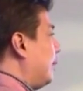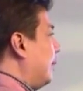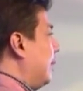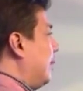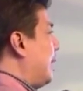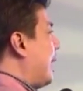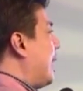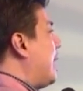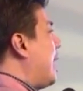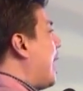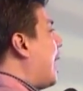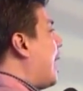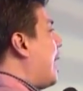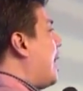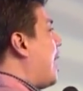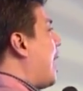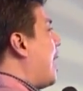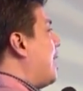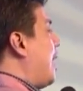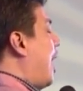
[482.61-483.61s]
Na
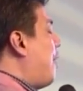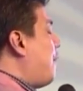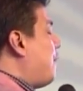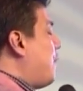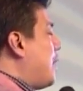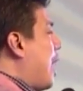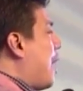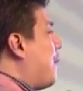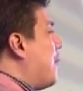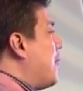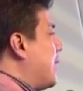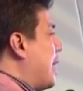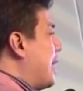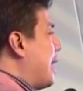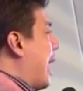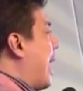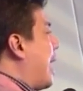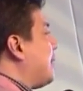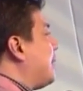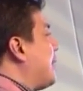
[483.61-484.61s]
kinakailangan, every now and then,
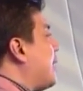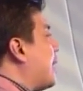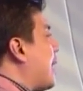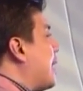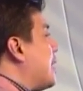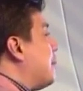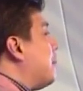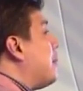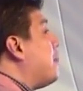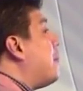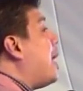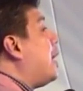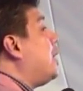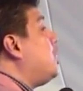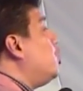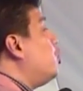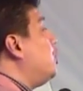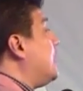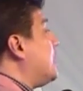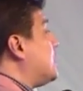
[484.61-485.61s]
a-attend ka dyan. May mga
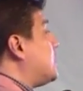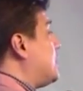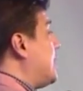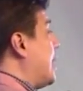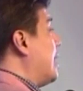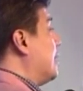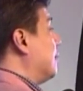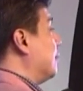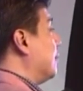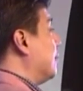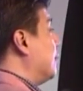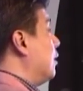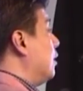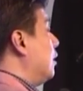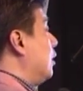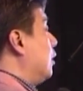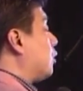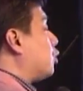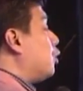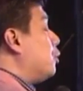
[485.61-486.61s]
units yan
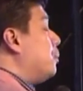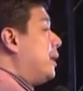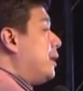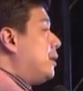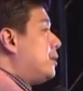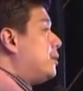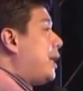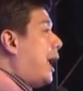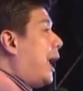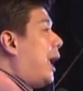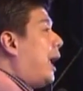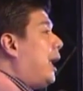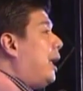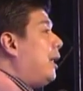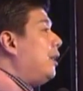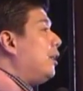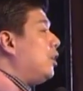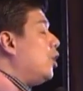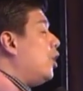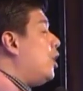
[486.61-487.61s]
to
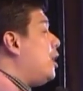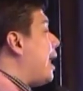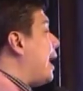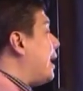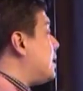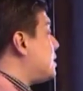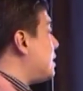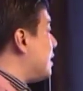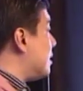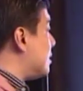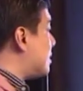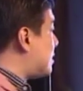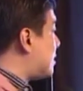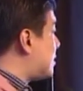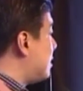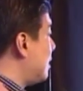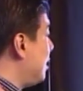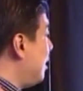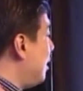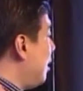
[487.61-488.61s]
maintain your
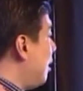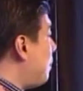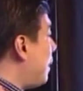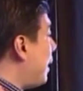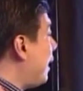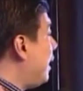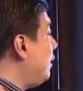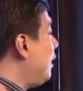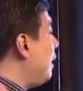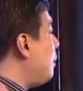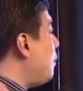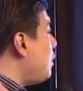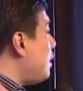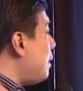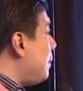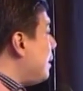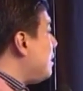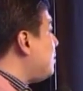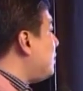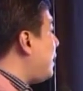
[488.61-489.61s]
license. Pag hindi mo
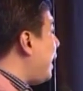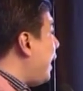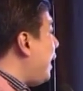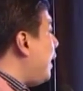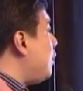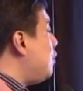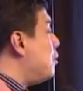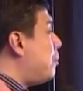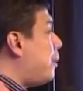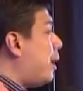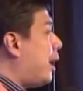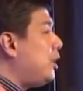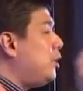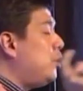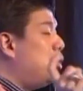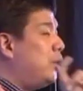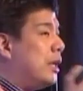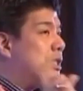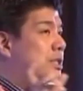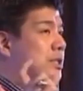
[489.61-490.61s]
na-maintain yung mga
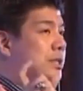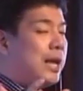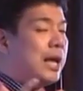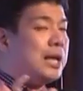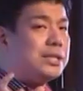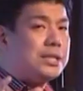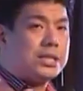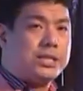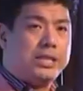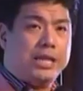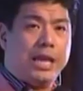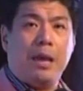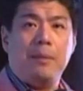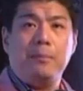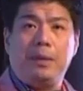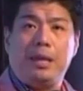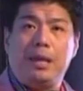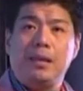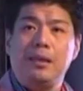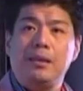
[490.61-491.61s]
units na yan sa
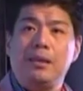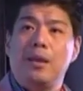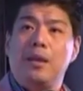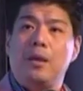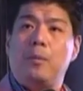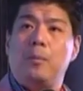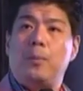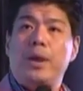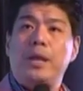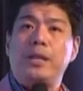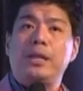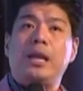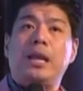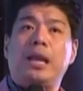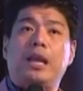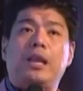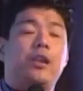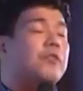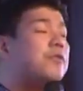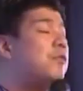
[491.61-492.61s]
CME, pwedeng
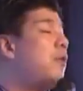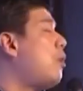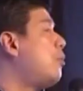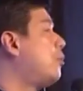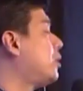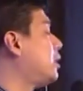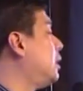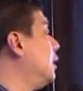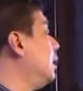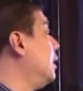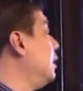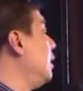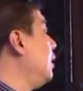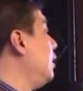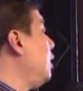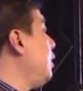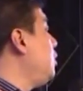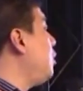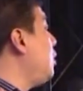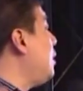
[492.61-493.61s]
i-revoke
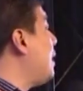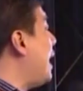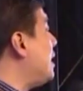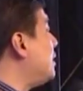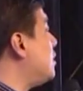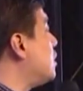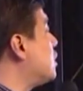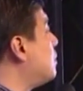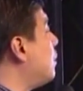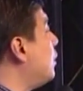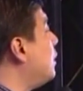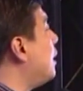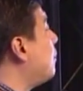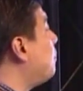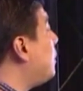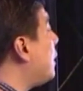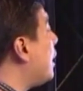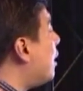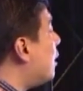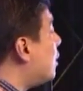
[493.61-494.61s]
yung license mo ng
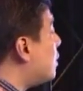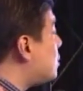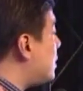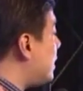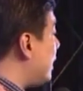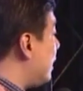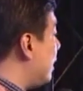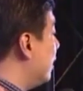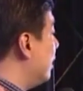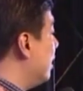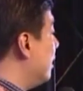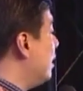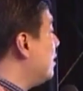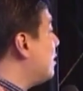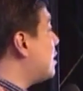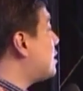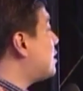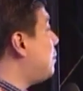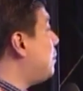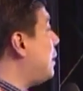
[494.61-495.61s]
PRC.
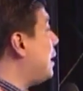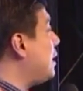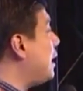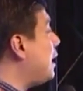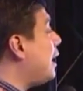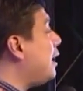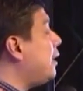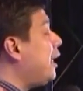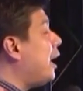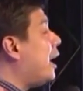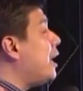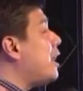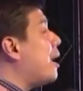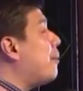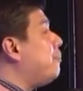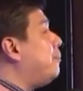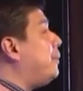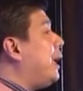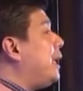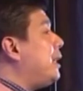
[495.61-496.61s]
Sasabihin nila, hindi ka na
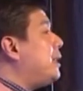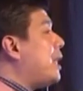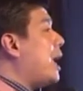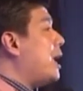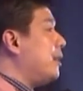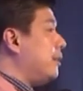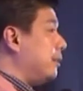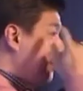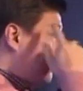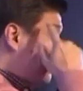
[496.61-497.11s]
updated.